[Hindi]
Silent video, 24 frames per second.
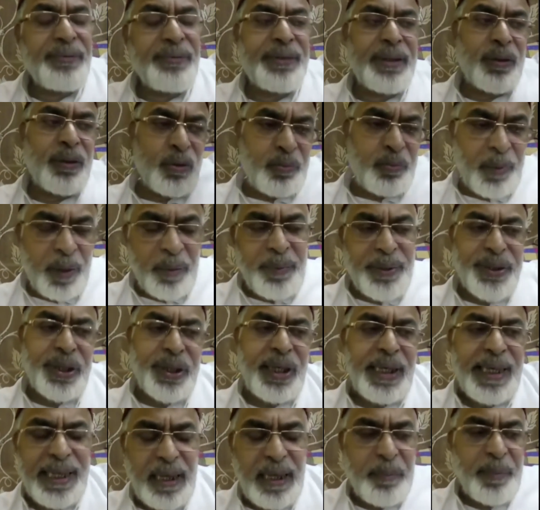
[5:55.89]
औकाफ से कुछ
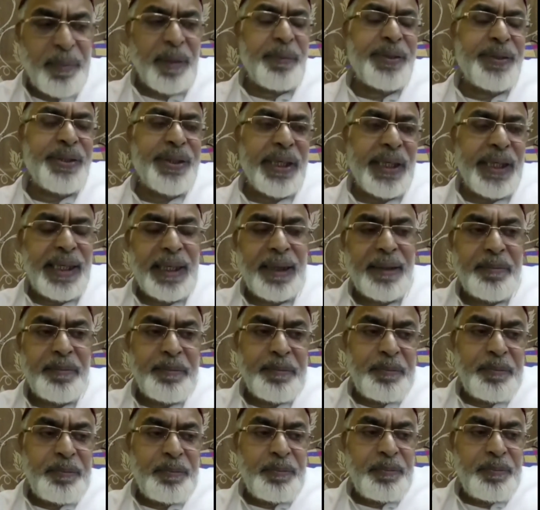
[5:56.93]
परमिशन लीगल परमिशन
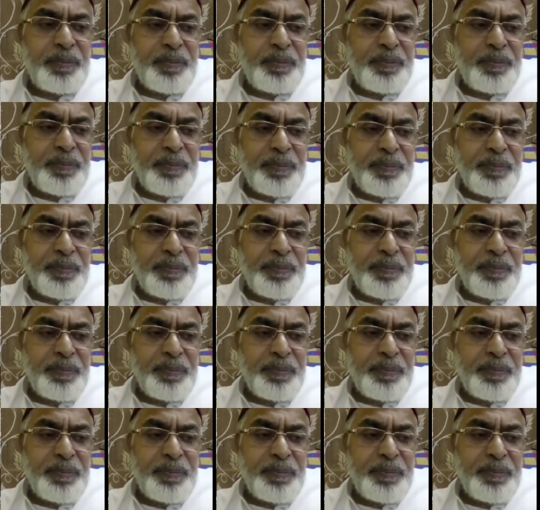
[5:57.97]
लिए